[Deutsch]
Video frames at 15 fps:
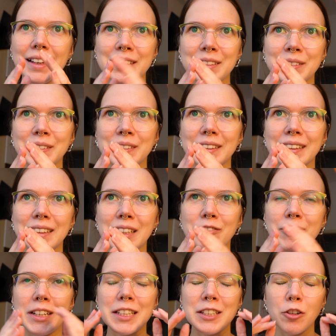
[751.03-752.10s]
Also,
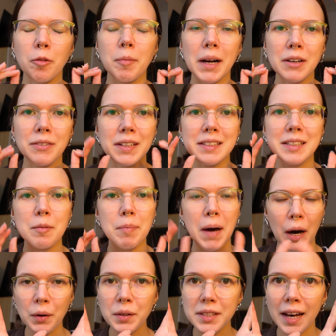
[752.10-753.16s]
wenn ich nochmal quasi eine
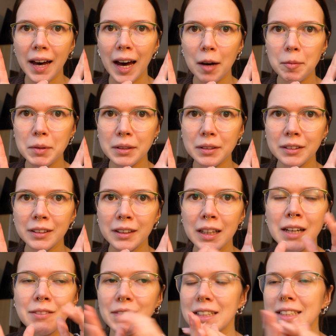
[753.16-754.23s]
Pause habe,
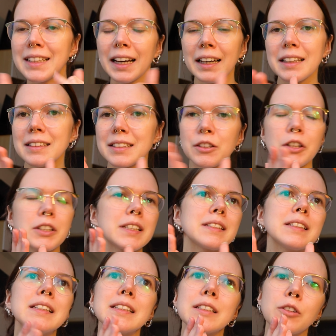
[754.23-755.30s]
weil die Sache ist, ich könnte
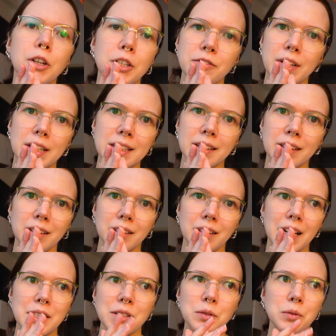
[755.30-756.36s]
das easy heute fertig kriegen.
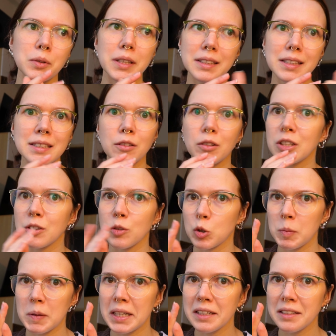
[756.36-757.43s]
Also es ist noch nicht so
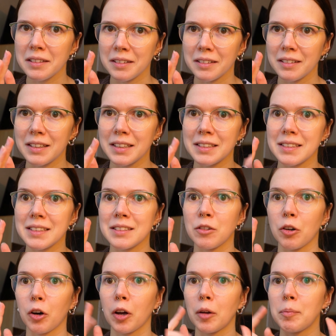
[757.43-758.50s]
spät, ne? Es ist
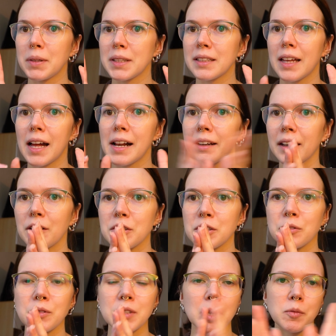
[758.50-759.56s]
noch ein bisschen hell
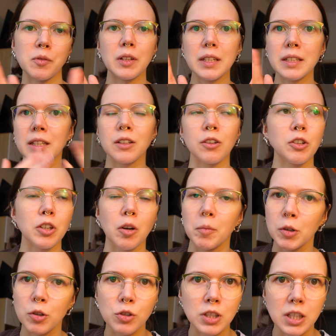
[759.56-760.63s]
draußen und selbst wenn nicht, ich könnte auch
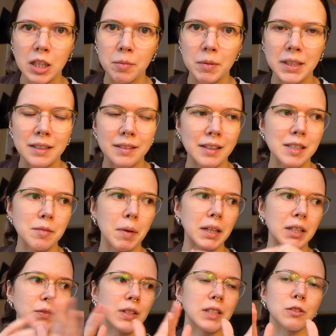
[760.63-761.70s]
mit künstlichem Licht das Ganze machen,
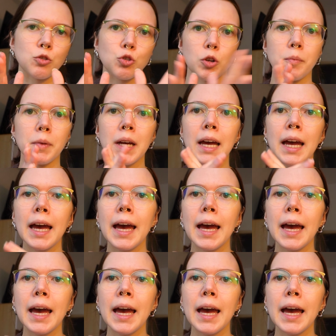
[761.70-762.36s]
das wäre nicht so schlimm.